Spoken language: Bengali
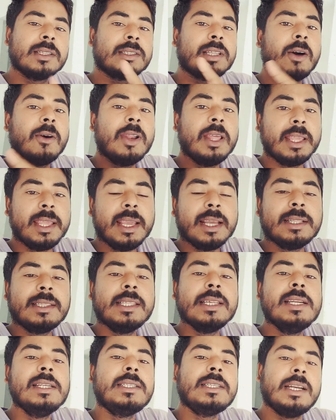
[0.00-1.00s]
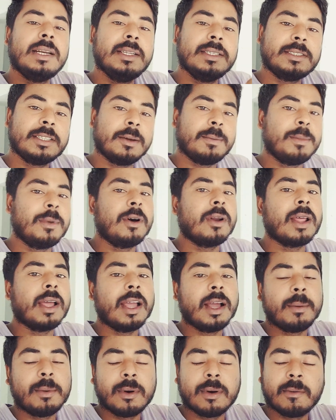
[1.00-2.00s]
তাহলে একত্রিশে ডিসেম্বর
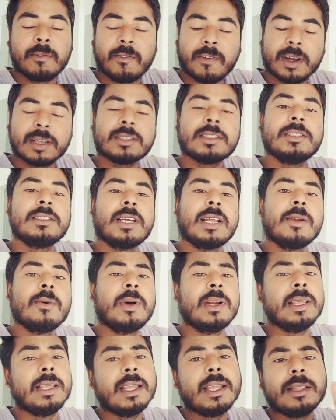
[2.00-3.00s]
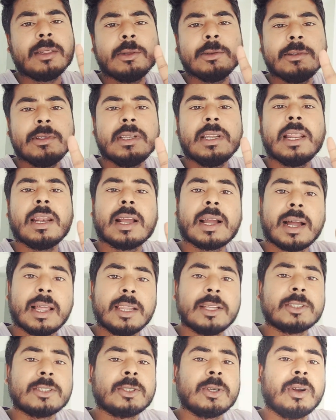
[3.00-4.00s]
এবং ফার্স্ট জানুয়ারি এ দুদিনের
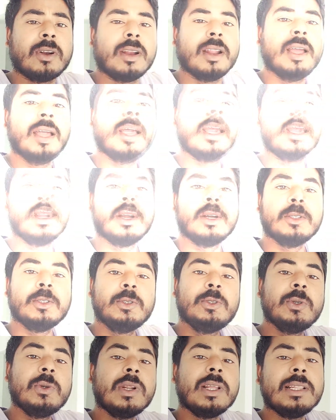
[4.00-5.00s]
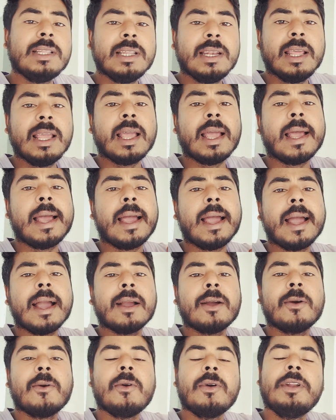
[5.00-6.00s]
কালেকশন জুড়ে দিলে
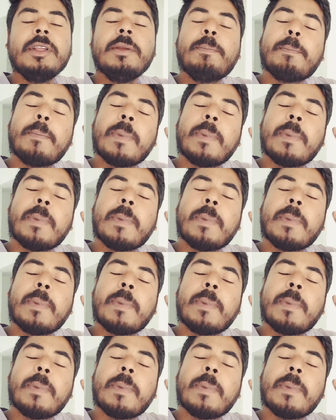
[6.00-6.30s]
এক কোটি